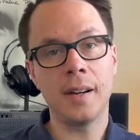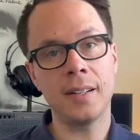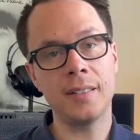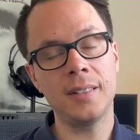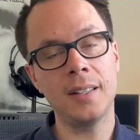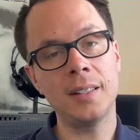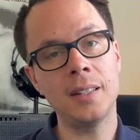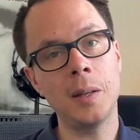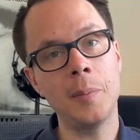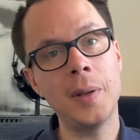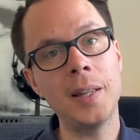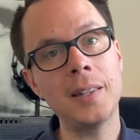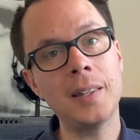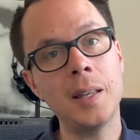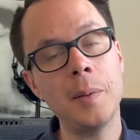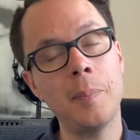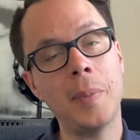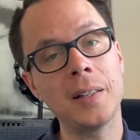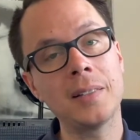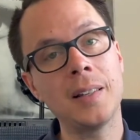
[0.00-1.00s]

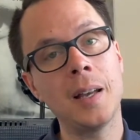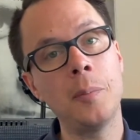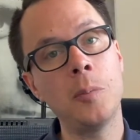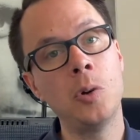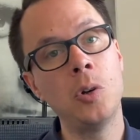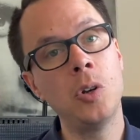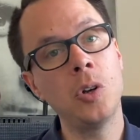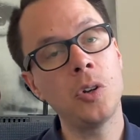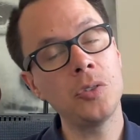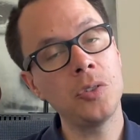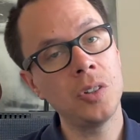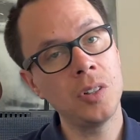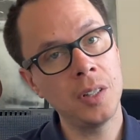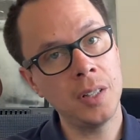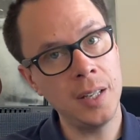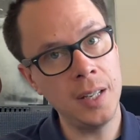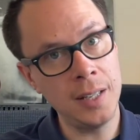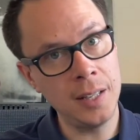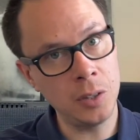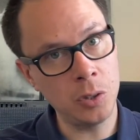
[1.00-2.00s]
Recientemente pasamos los
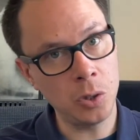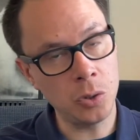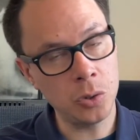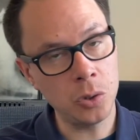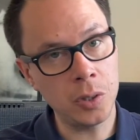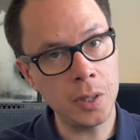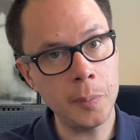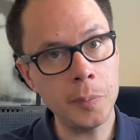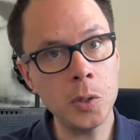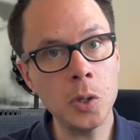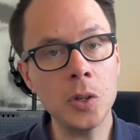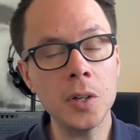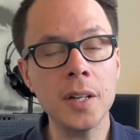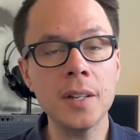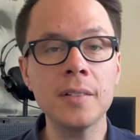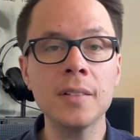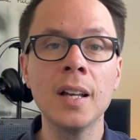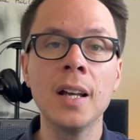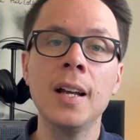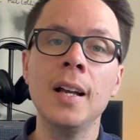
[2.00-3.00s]
500
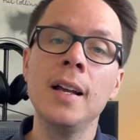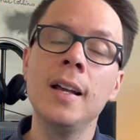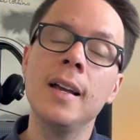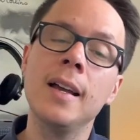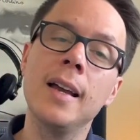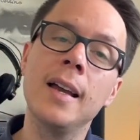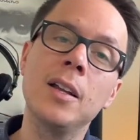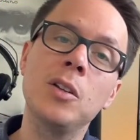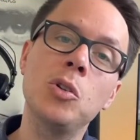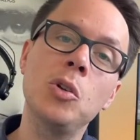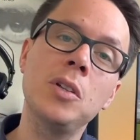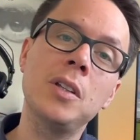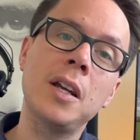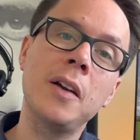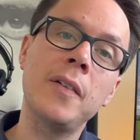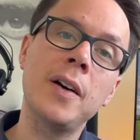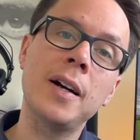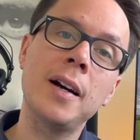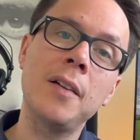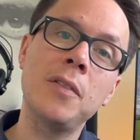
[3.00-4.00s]
suscriptores, estoy
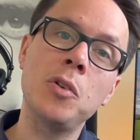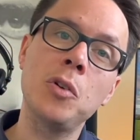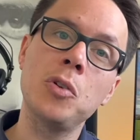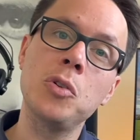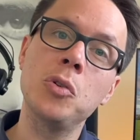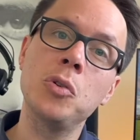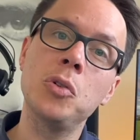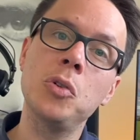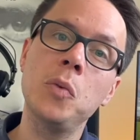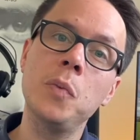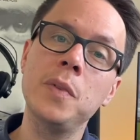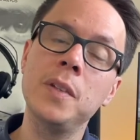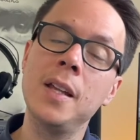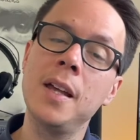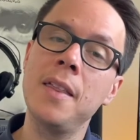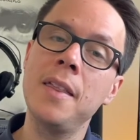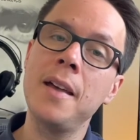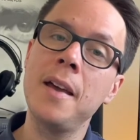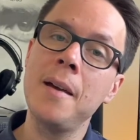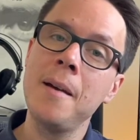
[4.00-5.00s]
trabajando en YouTube
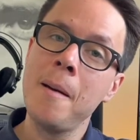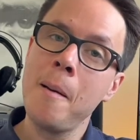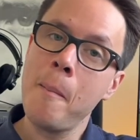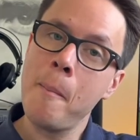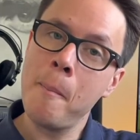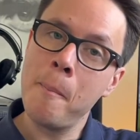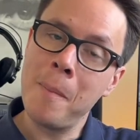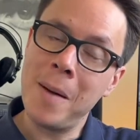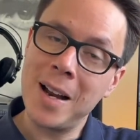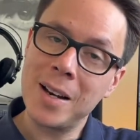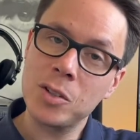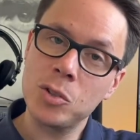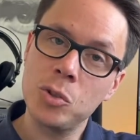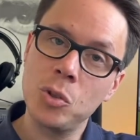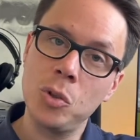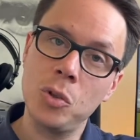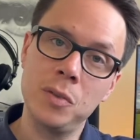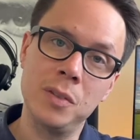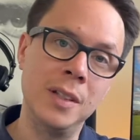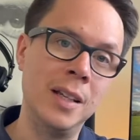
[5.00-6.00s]
desde
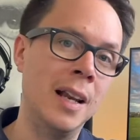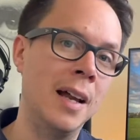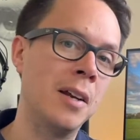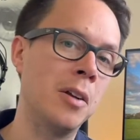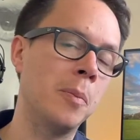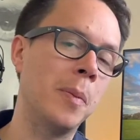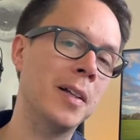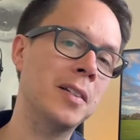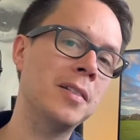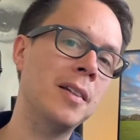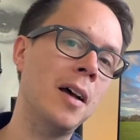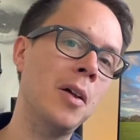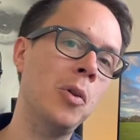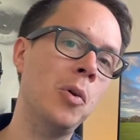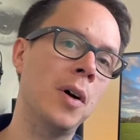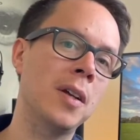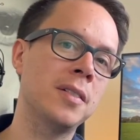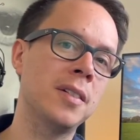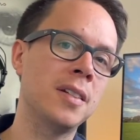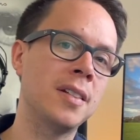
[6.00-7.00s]
marzo del año
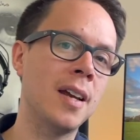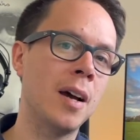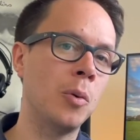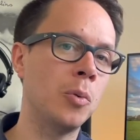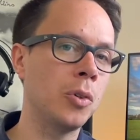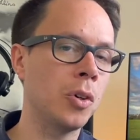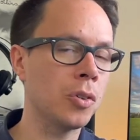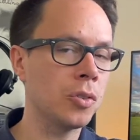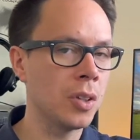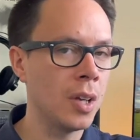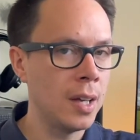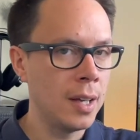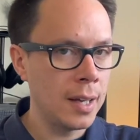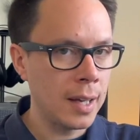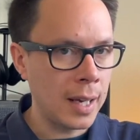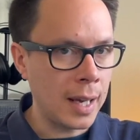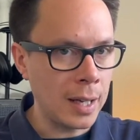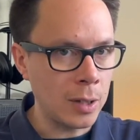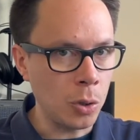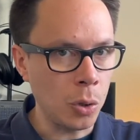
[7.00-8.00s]
pasado, hace ya unos
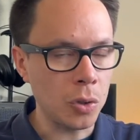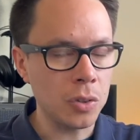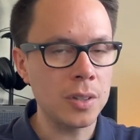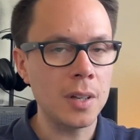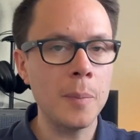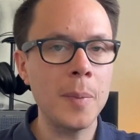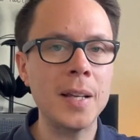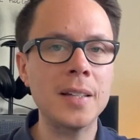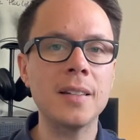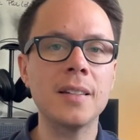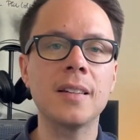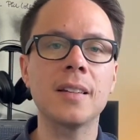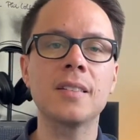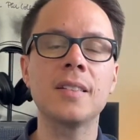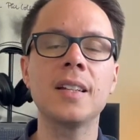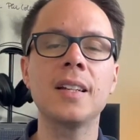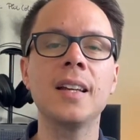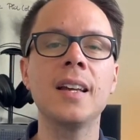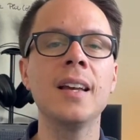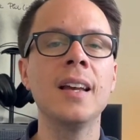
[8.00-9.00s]
14 meses,
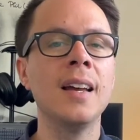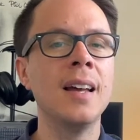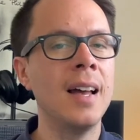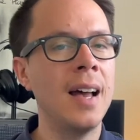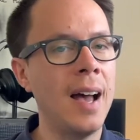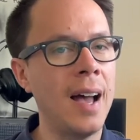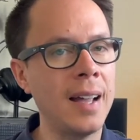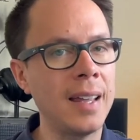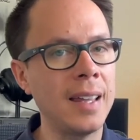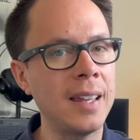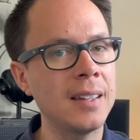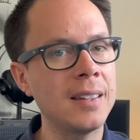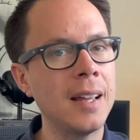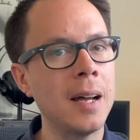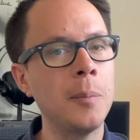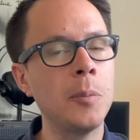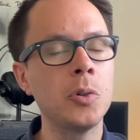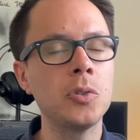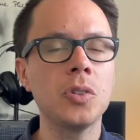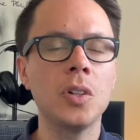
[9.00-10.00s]
así que aquí
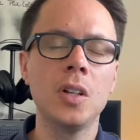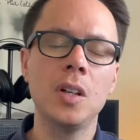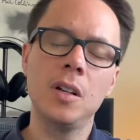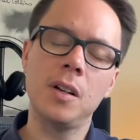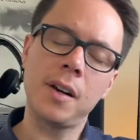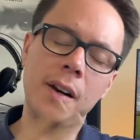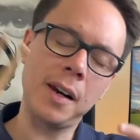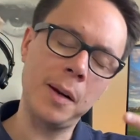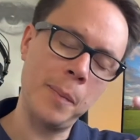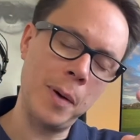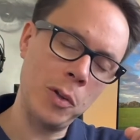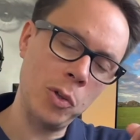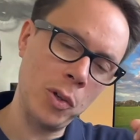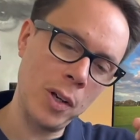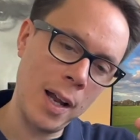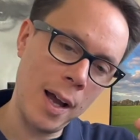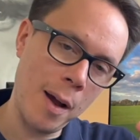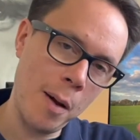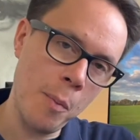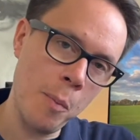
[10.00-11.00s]
estamos
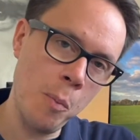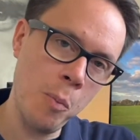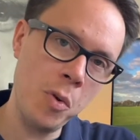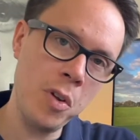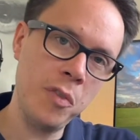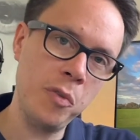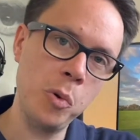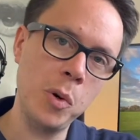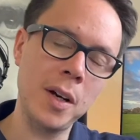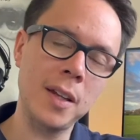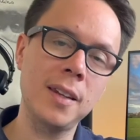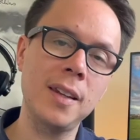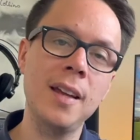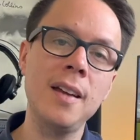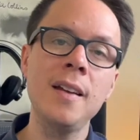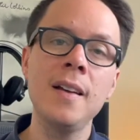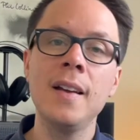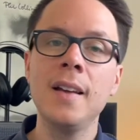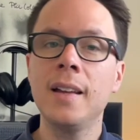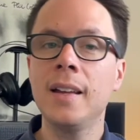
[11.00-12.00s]
remándola muy
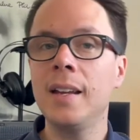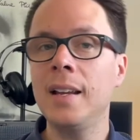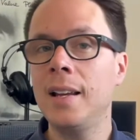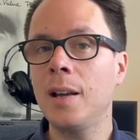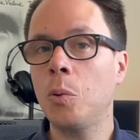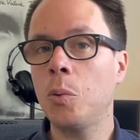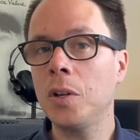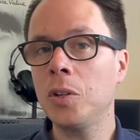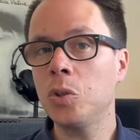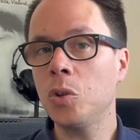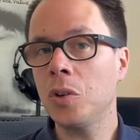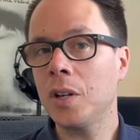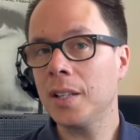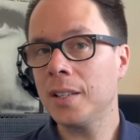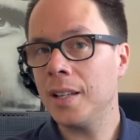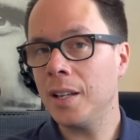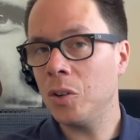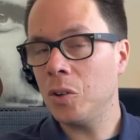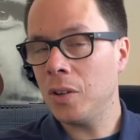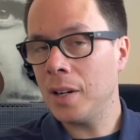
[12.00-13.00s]
fuerte y les cuento que
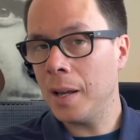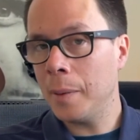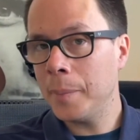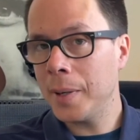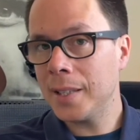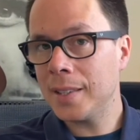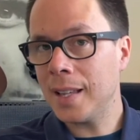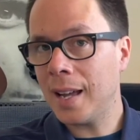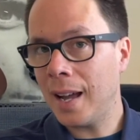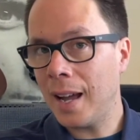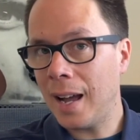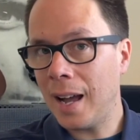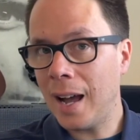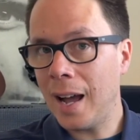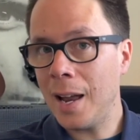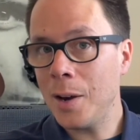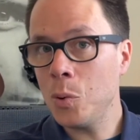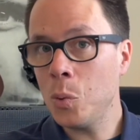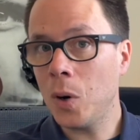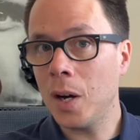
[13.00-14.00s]
tengo la meta
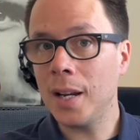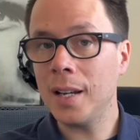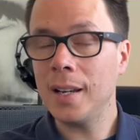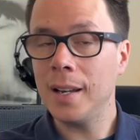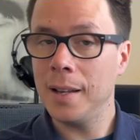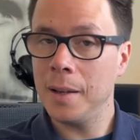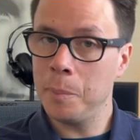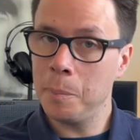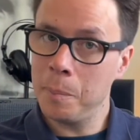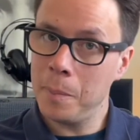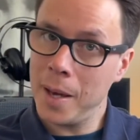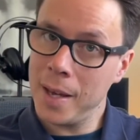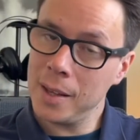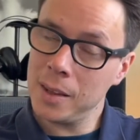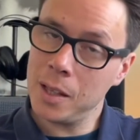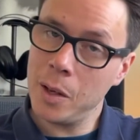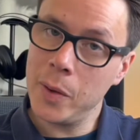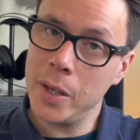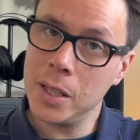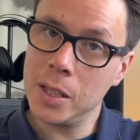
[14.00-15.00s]
anual en
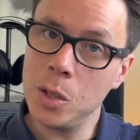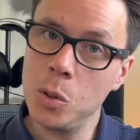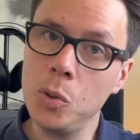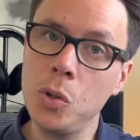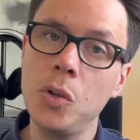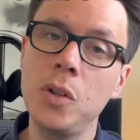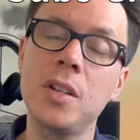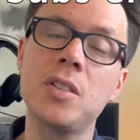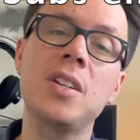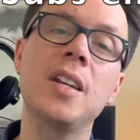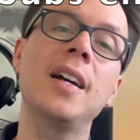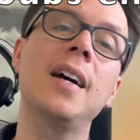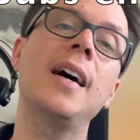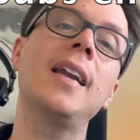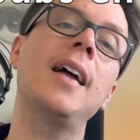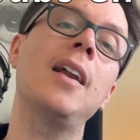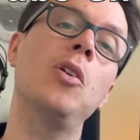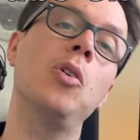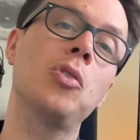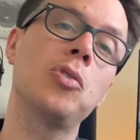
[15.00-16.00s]
2021 de
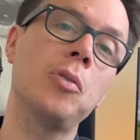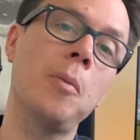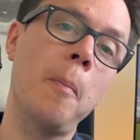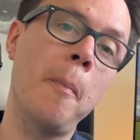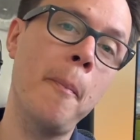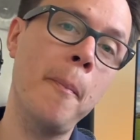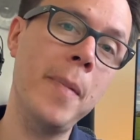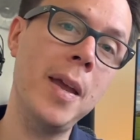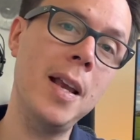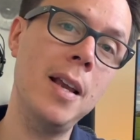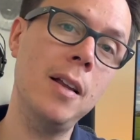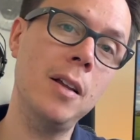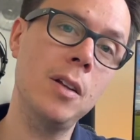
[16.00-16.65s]
llegar a los 1000